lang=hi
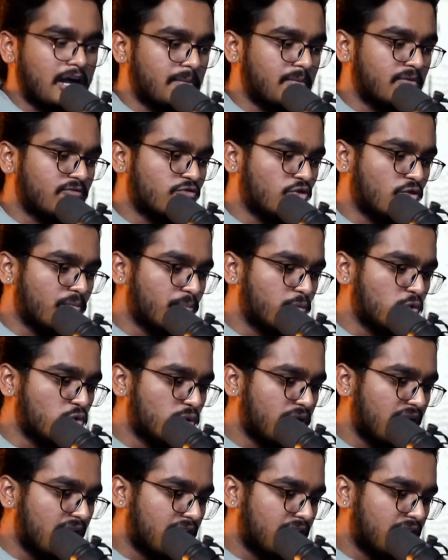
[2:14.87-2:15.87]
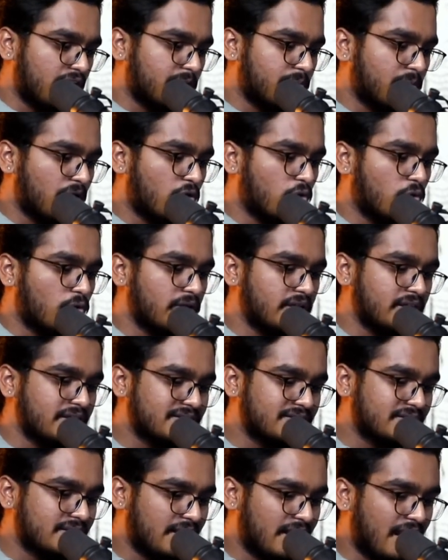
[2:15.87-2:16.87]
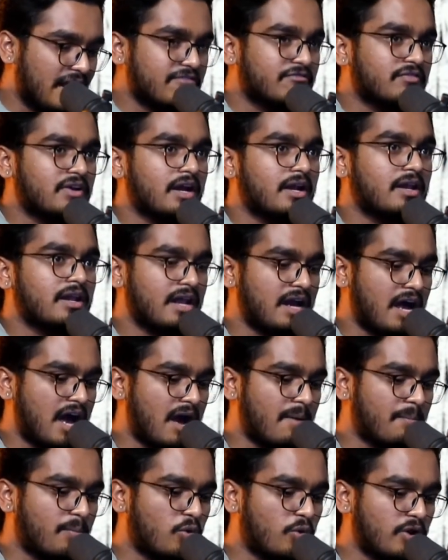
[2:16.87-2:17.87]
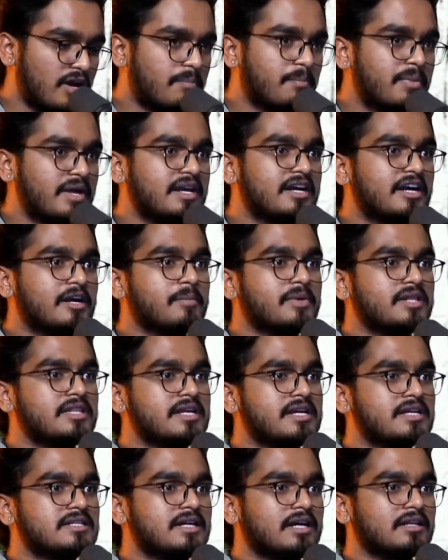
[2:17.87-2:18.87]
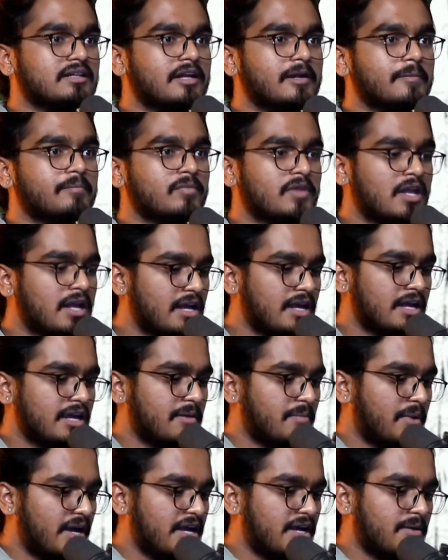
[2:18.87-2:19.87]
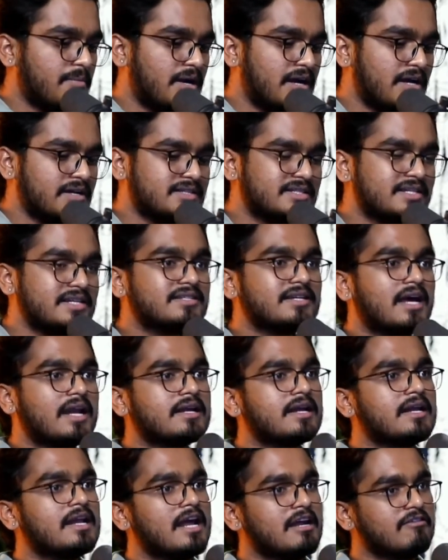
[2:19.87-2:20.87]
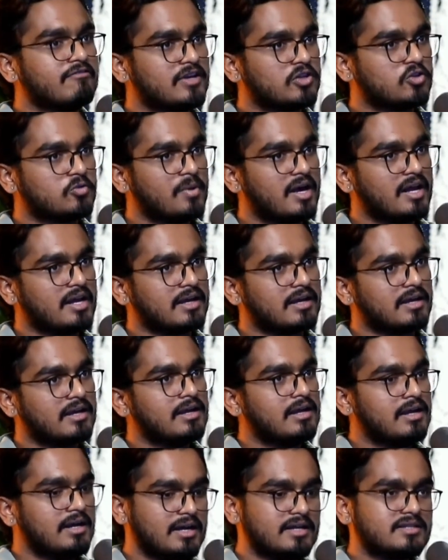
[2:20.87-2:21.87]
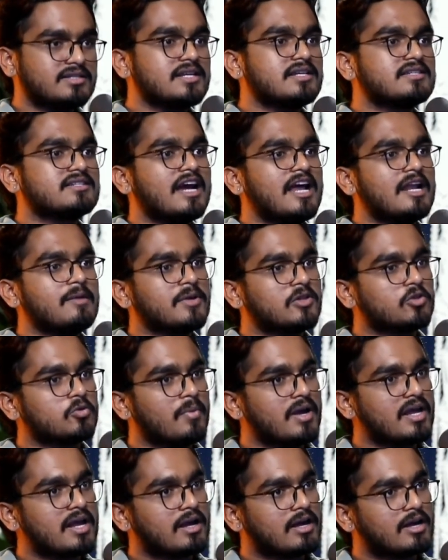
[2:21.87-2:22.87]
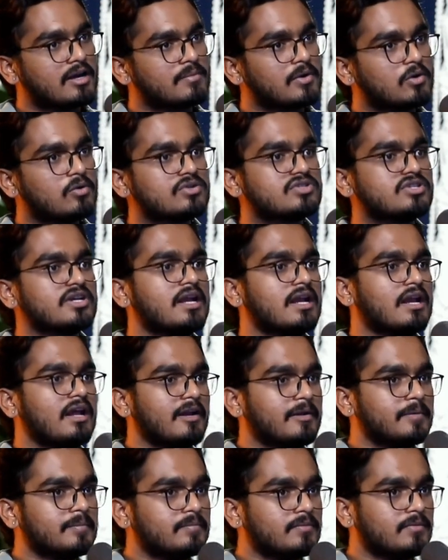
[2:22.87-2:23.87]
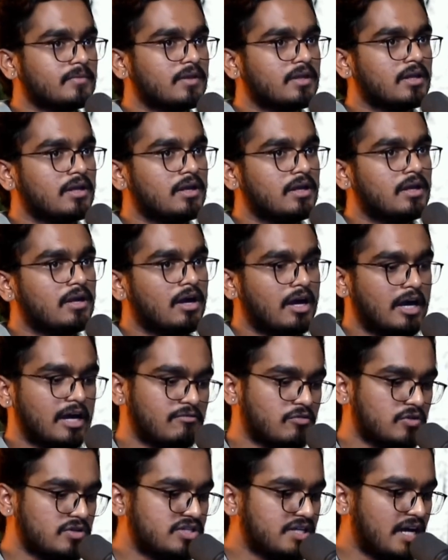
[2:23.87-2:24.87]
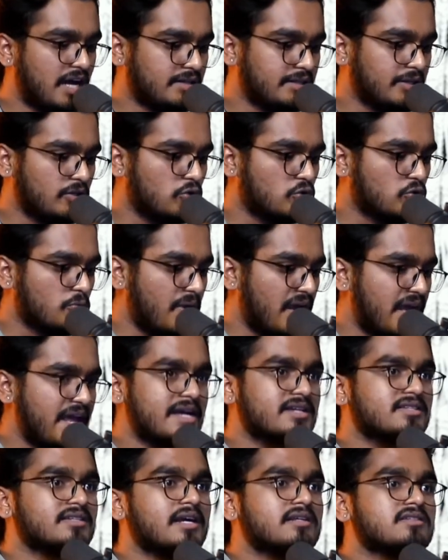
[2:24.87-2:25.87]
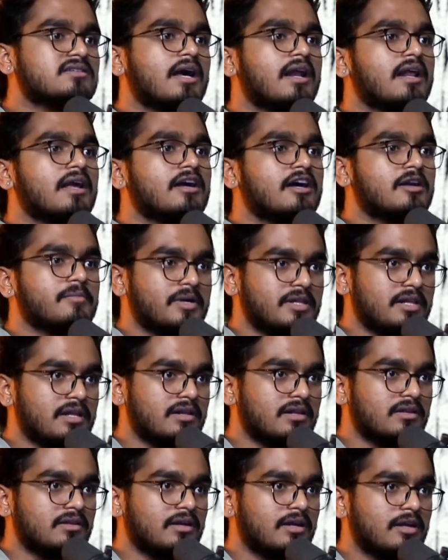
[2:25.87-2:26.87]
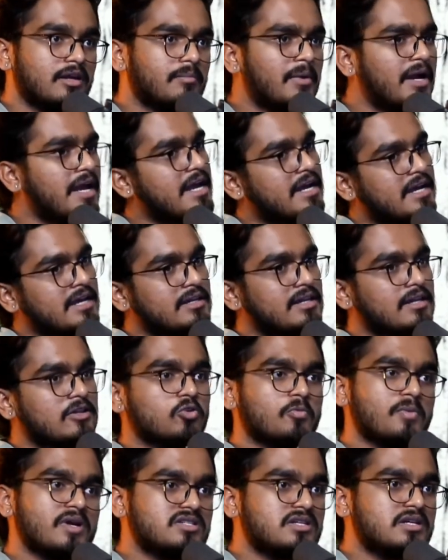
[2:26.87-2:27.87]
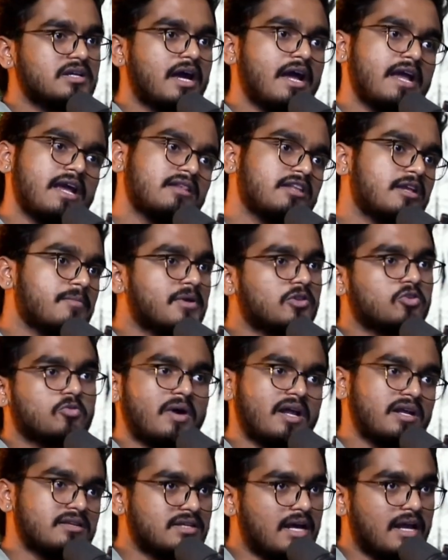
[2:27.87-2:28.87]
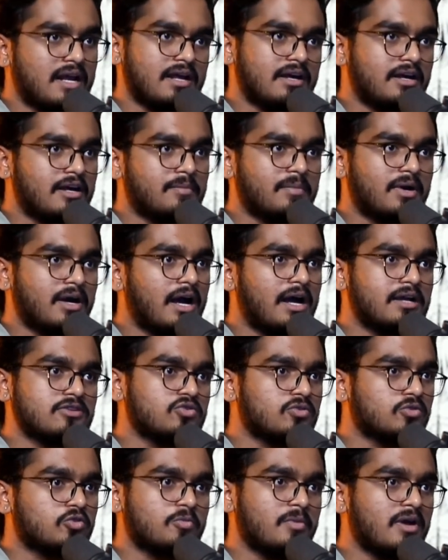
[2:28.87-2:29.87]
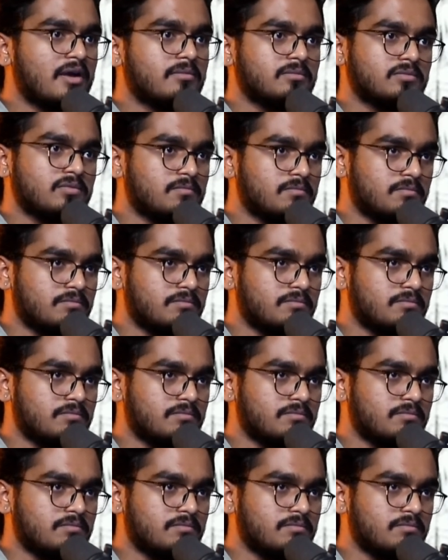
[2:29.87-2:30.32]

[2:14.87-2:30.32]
अब वो पूरे कर्म को इस लाइफ के अंदर आपको एक पीरियड में दिए जाते हैं कि भाई अब 80 साल की लाइफ है तुम्हारी 80 साल में तुम्हें ये कर्म को झेलना है अगर वो चाहते तो तुम्हें एक साथ सारे कर्म दे देते भाई एक ही दिन तुम्हें जीना एक दिन में तुम्हारे सारे कर्म का जो तुम्हें